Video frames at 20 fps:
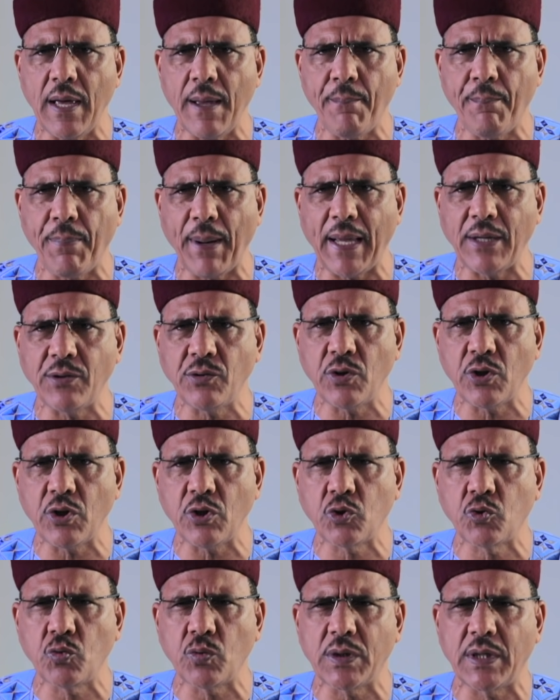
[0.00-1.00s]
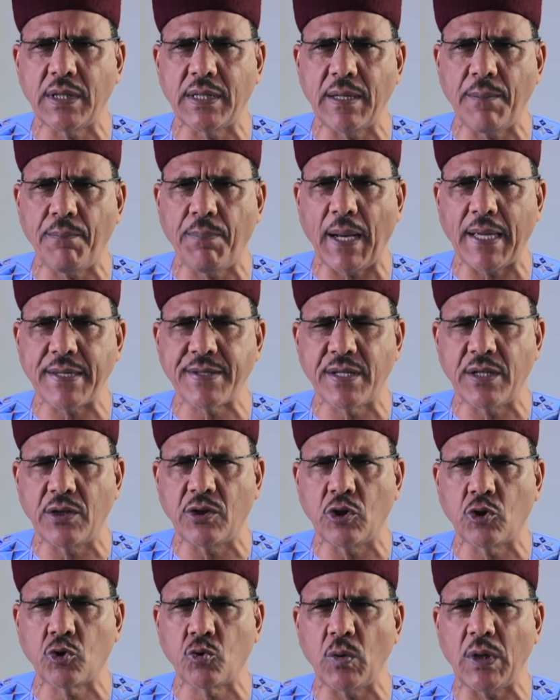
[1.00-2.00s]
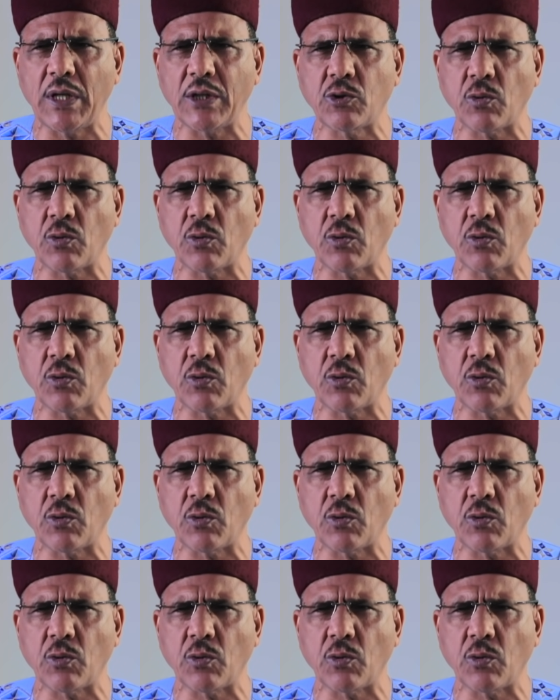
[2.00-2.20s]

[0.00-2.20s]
un plan de retour des déplacés de tous les